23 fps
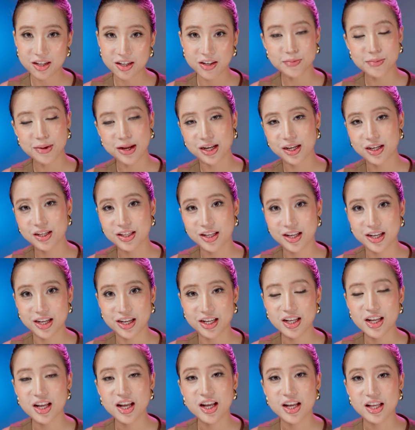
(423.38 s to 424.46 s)
bạn có thể
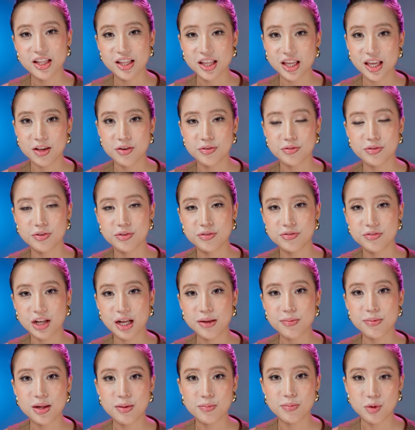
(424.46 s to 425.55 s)
theo phương
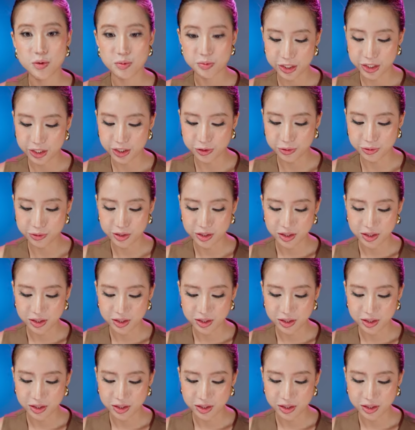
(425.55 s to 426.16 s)
pháp là một chiều.